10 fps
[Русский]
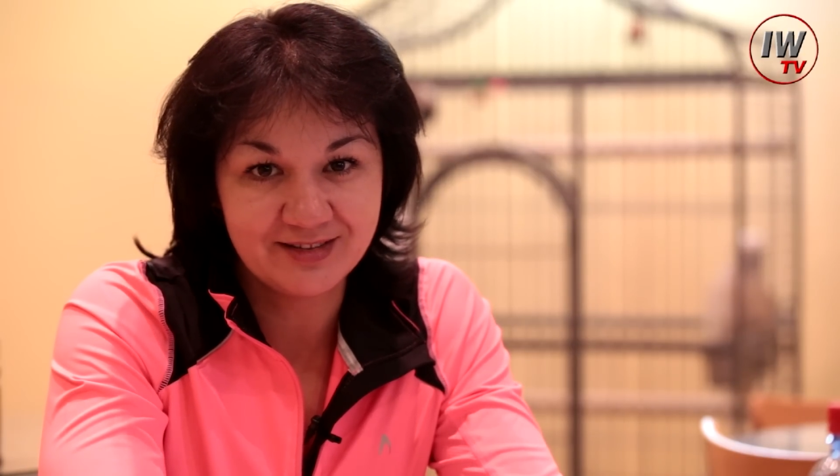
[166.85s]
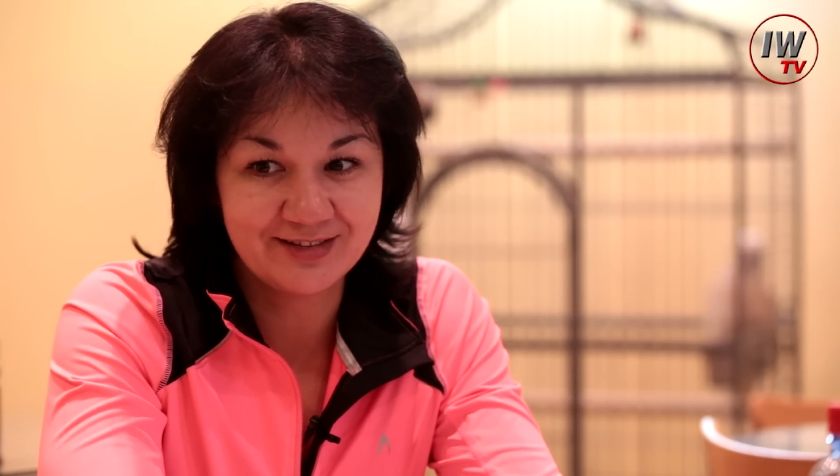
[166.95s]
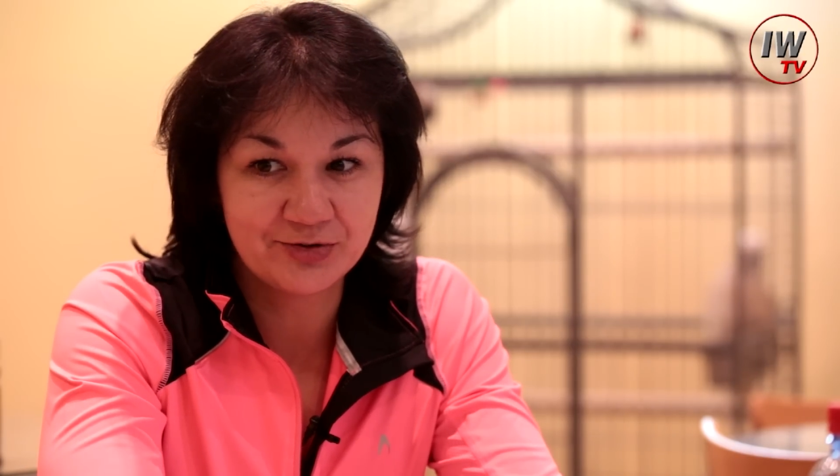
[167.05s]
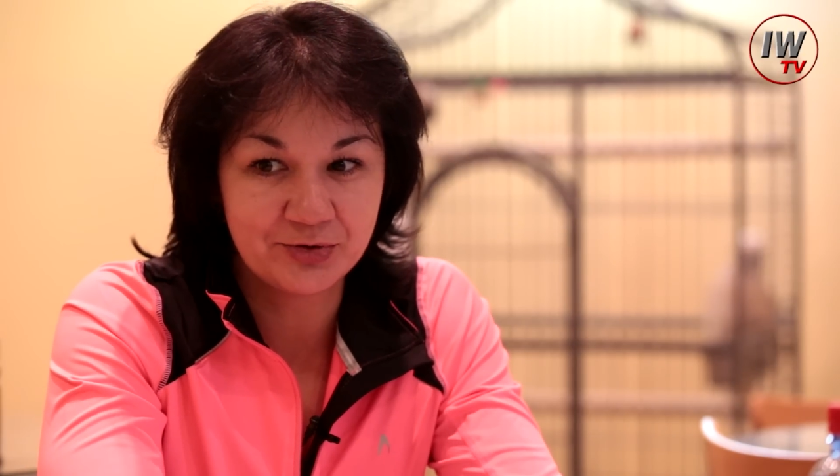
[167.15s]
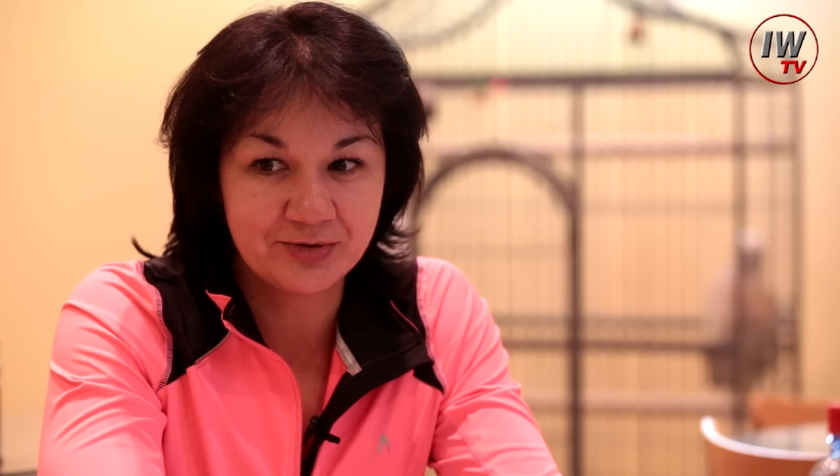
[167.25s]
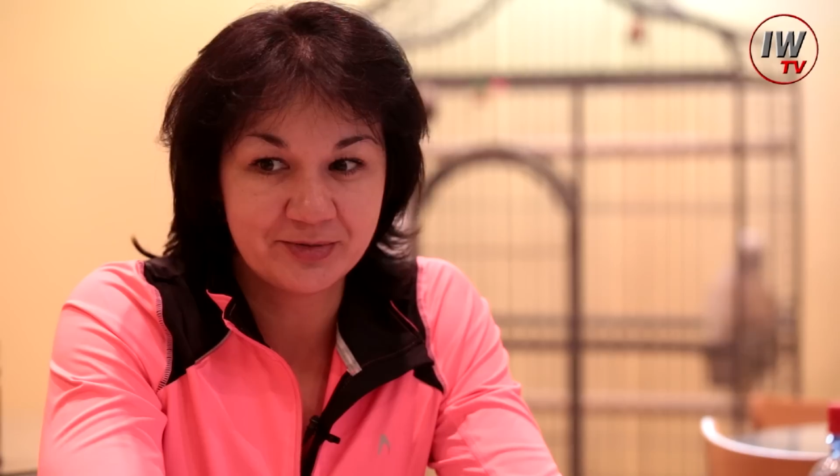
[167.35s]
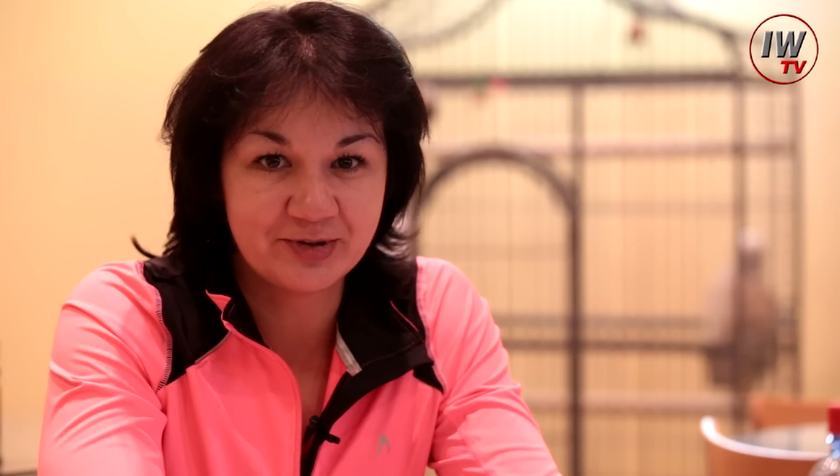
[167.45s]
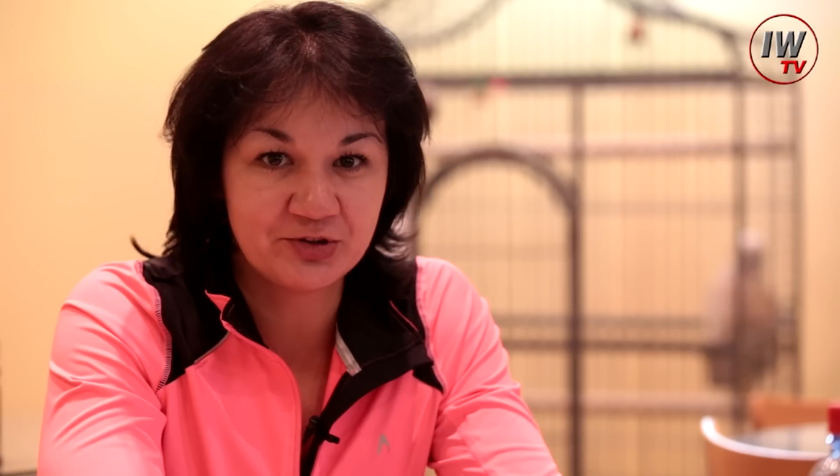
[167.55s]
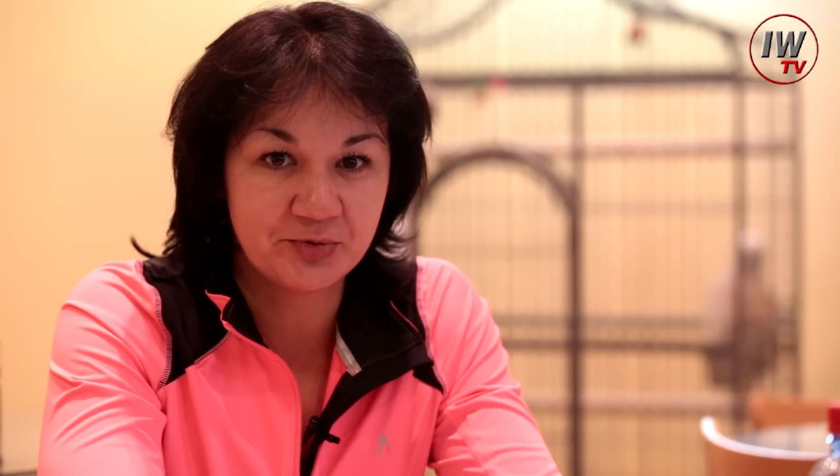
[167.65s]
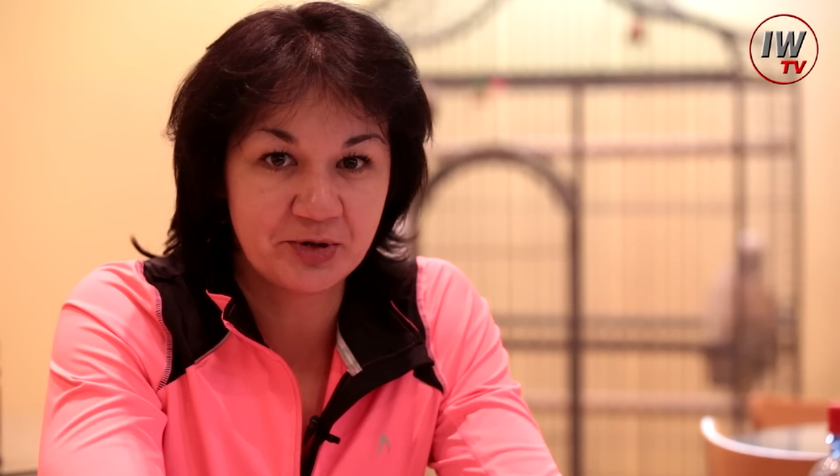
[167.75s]
но
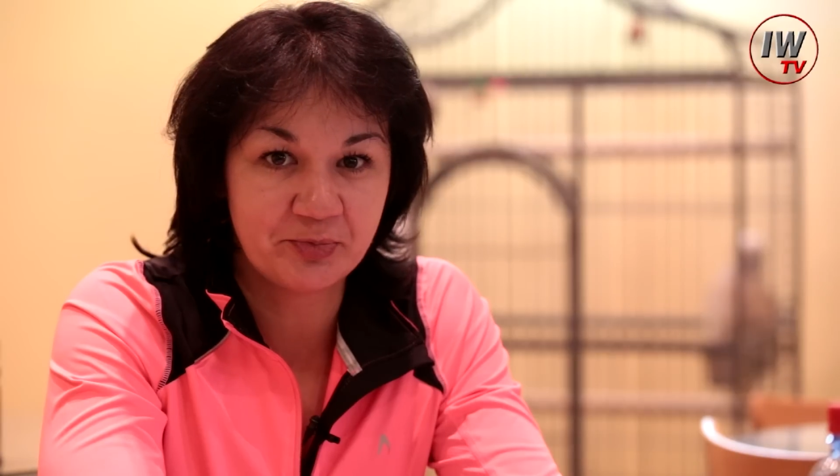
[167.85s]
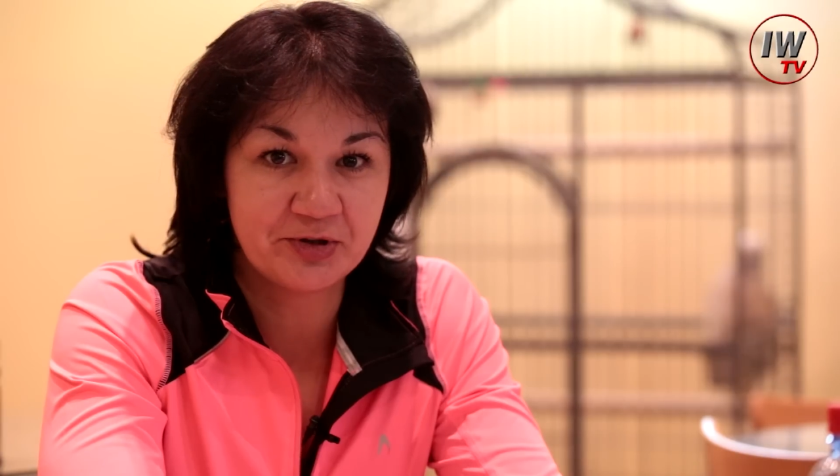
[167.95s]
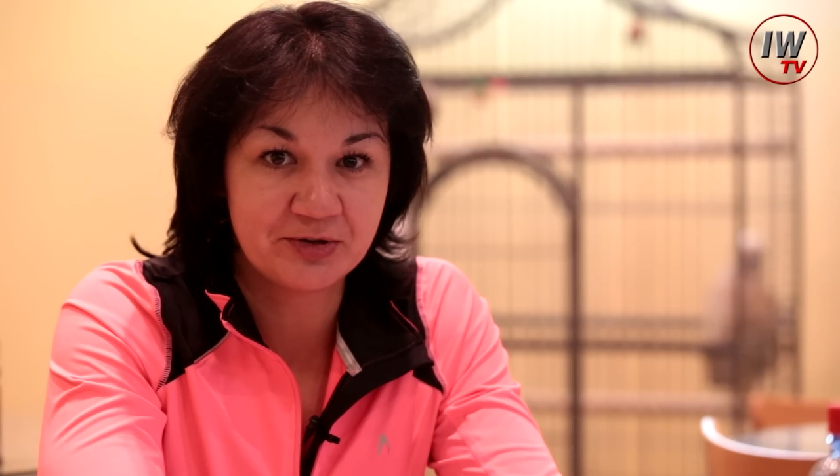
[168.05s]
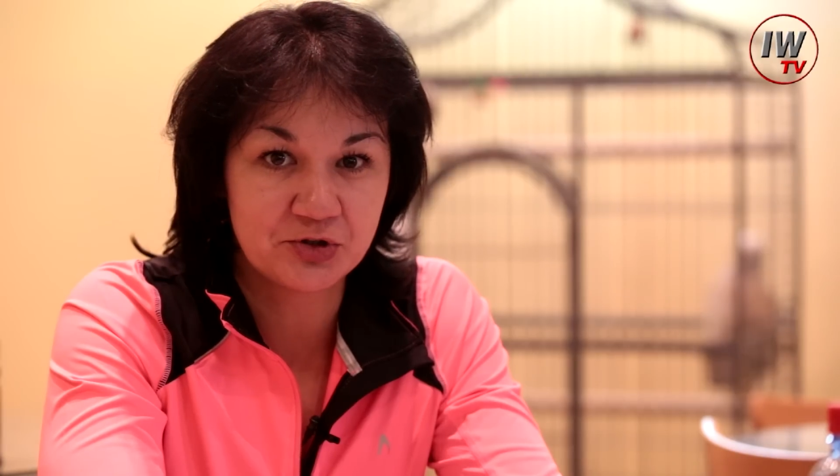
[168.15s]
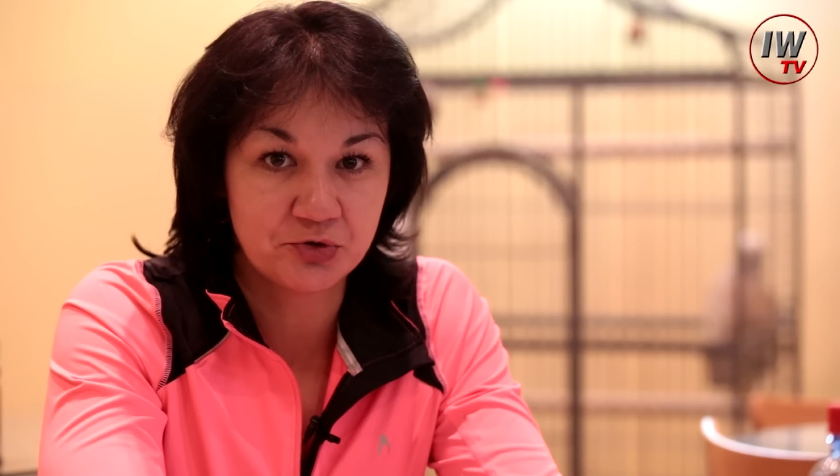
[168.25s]
потом я поняла,